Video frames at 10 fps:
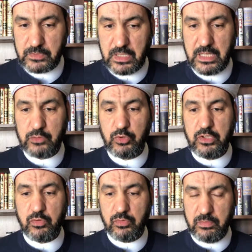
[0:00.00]
لا
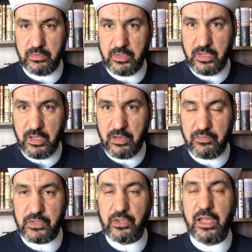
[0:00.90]
تحل
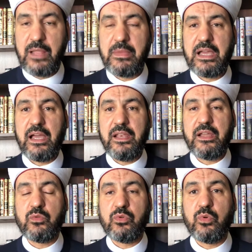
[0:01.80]
فطالما
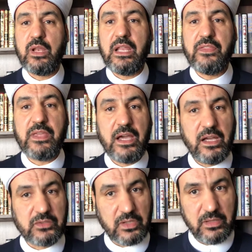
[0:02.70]
أنه هو الذي
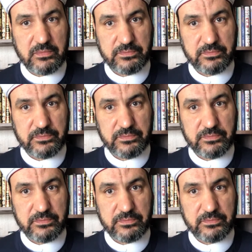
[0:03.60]
أعطى